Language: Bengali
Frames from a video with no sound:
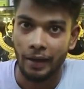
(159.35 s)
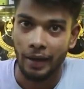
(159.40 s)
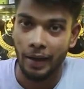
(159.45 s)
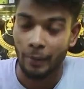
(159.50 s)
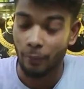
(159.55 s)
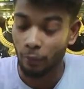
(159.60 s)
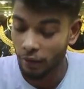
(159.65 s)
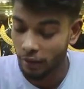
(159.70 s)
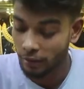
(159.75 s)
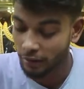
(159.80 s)
হ্যাঁ
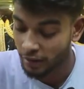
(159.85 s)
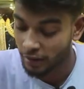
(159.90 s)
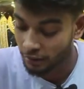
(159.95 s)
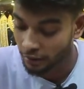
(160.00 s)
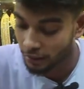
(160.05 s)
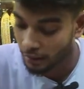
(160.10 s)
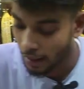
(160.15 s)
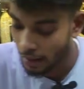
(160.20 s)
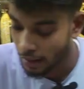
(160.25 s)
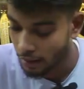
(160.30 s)
আপুরা
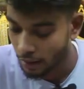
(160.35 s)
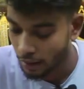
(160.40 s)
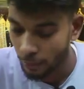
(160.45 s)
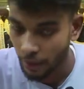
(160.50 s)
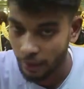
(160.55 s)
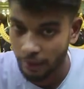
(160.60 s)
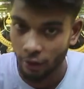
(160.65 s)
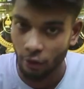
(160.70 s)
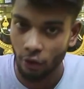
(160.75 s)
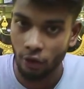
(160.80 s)
নির্দিদায় নিতে
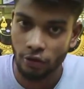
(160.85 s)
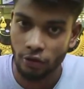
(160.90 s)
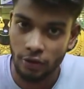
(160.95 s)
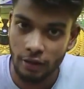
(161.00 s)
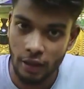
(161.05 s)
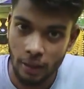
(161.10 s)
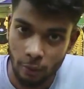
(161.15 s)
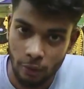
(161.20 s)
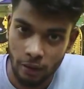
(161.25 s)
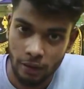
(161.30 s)
পারেন আর
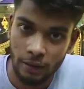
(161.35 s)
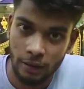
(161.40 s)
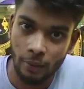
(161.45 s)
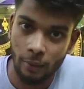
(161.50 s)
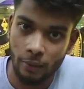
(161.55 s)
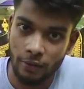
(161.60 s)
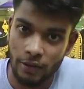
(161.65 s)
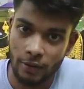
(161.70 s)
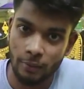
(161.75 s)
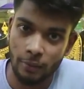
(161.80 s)
অরিজিনাল প্রোডাক্ট
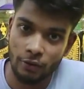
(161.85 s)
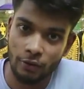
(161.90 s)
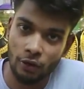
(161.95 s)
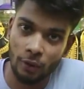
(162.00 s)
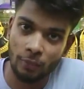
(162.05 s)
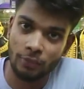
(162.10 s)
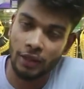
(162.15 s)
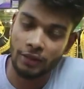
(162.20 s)
কিভাবে চিনবেন সব